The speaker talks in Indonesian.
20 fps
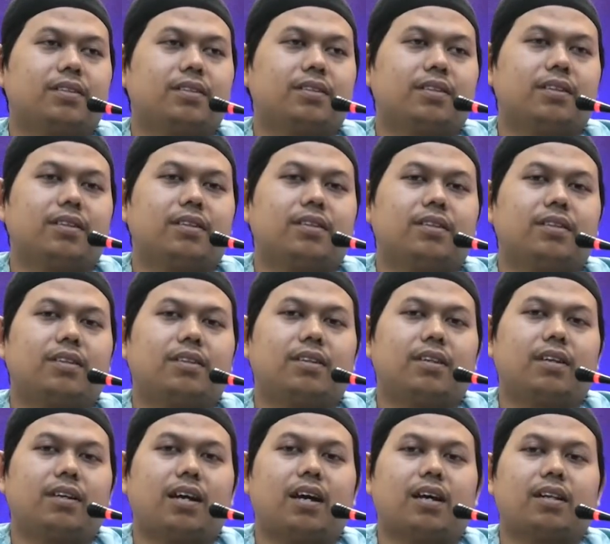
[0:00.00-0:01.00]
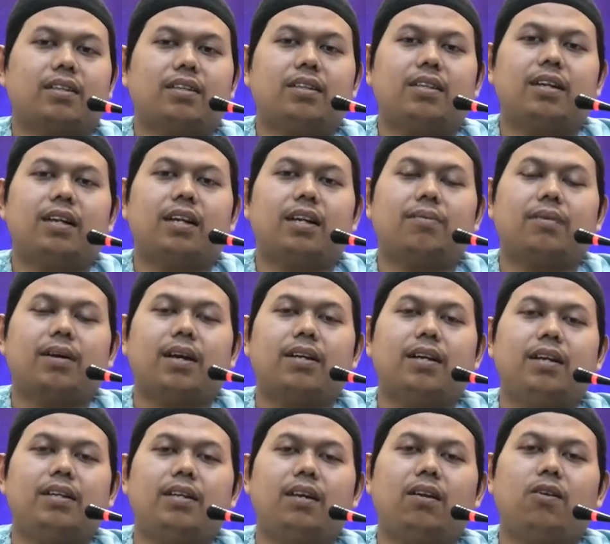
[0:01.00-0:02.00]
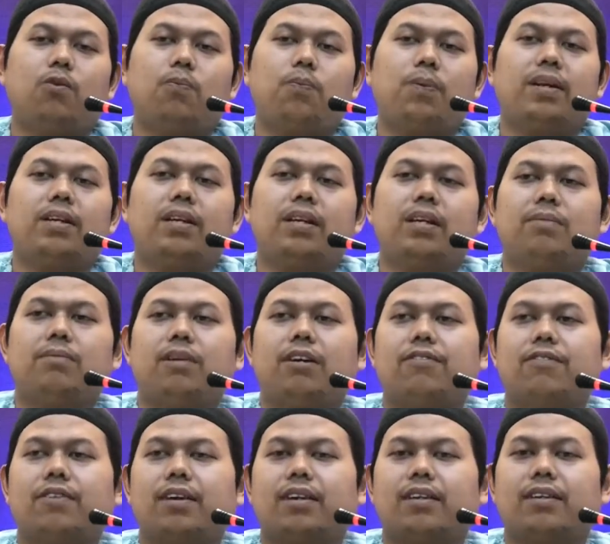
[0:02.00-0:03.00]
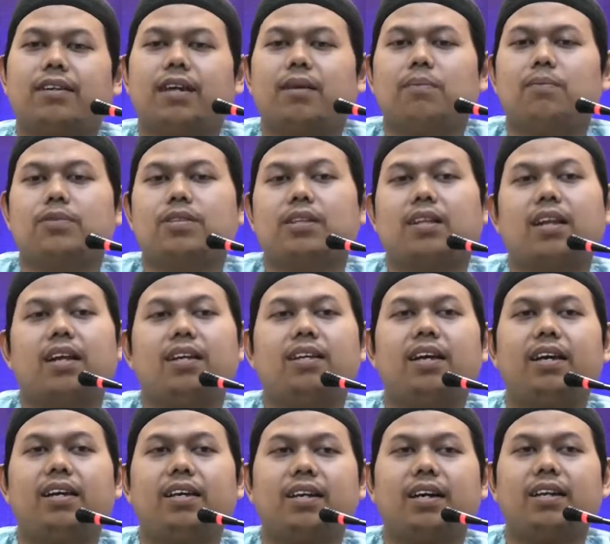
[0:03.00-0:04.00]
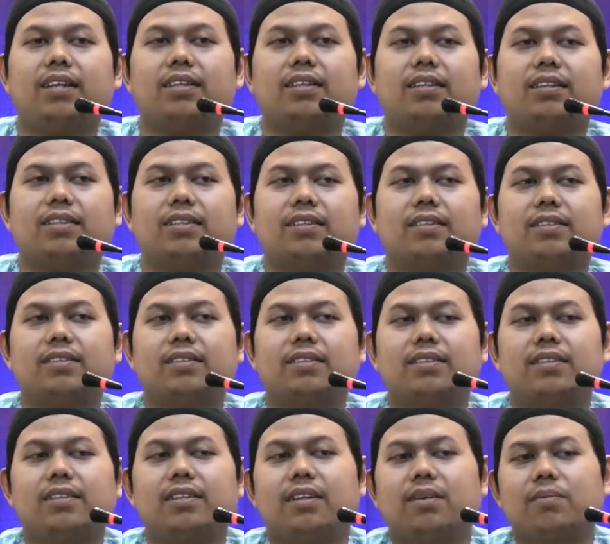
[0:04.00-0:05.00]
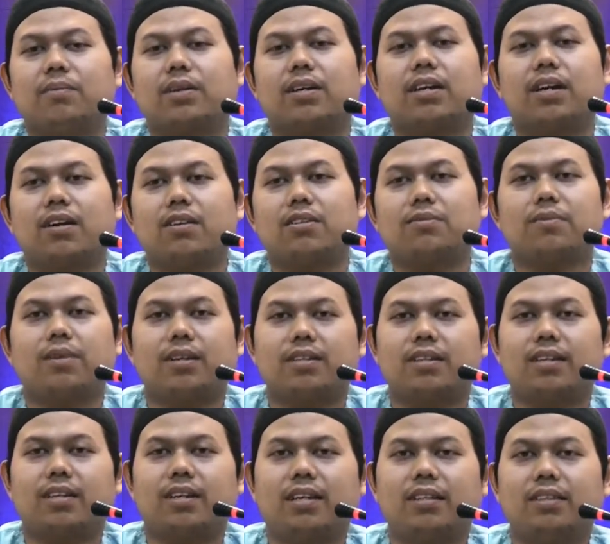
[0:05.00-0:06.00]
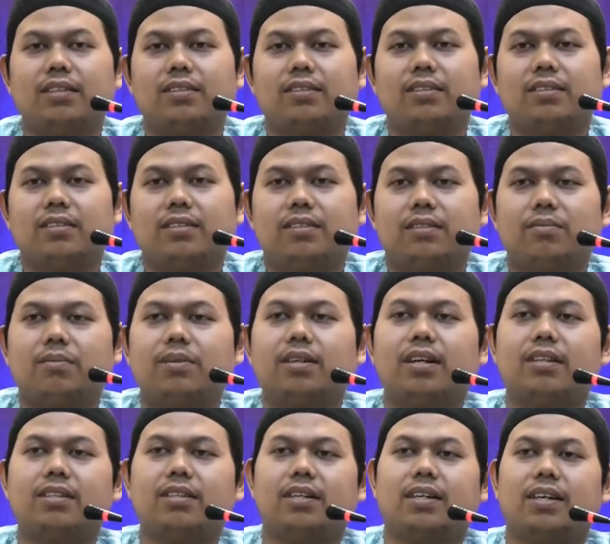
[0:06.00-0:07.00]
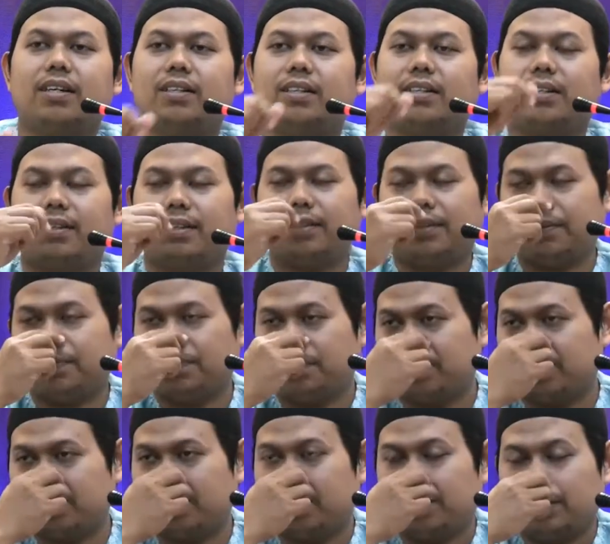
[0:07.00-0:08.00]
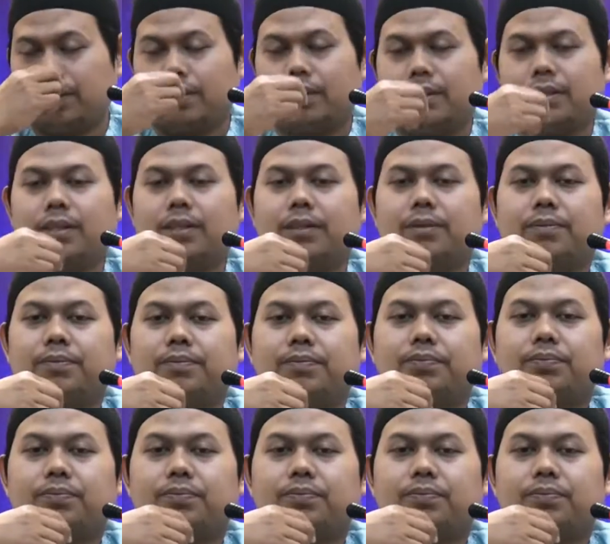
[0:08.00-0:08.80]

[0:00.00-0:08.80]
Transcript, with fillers: Ya. Artinya dalam keadaan dia lupa dia dimaafkan. Namun setelah dia ingat maka harus mengerjakan mengerjakannya. Nah.